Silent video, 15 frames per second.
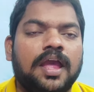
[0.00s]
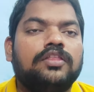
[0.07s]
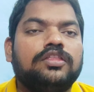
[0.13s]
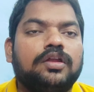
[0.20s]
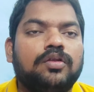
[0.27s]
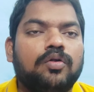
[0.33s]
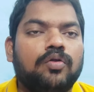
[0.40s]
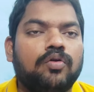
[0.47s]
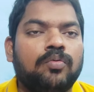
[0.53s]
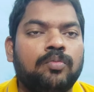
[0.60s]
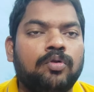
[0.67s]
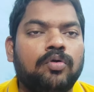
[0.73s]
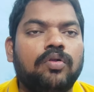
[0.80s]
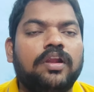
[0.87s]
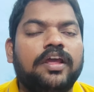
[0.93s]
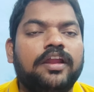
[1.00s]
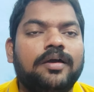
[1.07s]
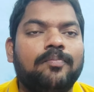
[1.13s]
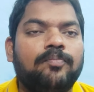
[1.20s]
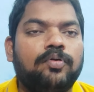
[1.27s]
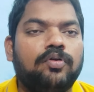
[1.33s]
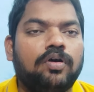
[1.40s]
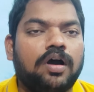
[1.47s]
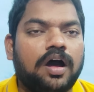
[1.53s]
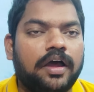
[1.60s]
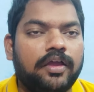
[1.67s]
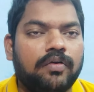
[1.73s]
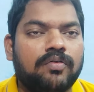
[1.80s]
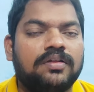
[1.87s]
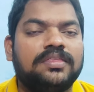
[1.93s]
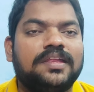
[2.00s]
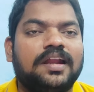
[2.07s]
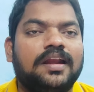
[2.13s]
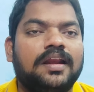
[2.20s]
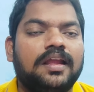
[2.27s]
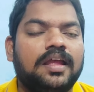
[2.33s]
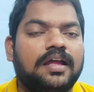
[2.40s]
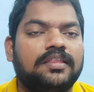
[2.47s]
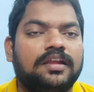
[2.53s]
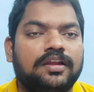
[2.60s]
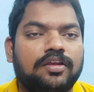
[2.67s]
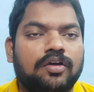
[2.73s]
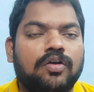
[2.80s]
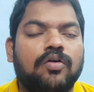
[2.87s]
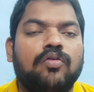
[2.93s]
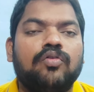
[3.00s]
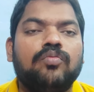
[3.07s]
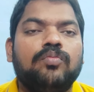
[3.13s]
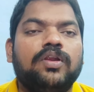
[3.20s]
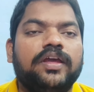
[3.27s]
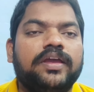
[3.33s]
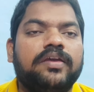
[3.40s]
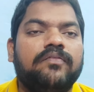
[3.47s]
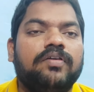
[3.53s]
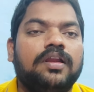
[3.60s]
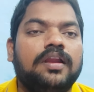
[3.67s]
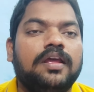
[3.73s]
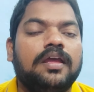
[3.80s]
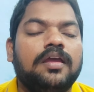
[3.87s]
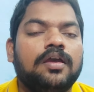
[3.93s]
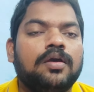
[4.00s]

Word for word: అతను రూమ్ లో లేనప్పుడు ఆ యొక్క తండ్రి అతని యొక్క రూమ్ లేకి వెళ్లి